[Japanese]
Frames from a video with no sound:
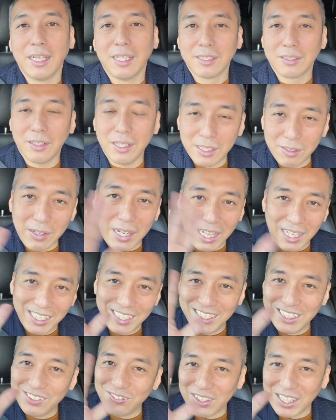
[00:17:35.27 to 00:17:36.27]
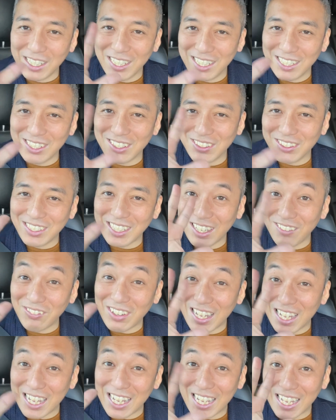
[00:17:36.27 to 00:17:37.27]
それでは、いつもありがとうござい
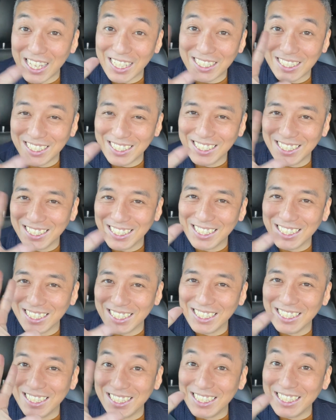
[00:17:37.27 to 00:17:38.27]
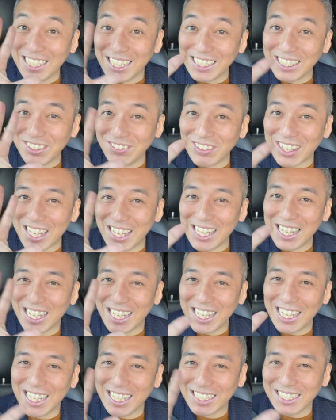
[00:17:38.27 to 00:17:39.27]
ます。失礼し
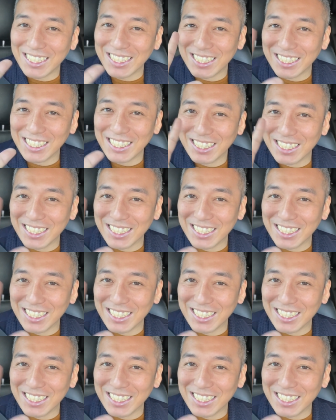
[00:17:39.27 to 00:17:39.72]
ます。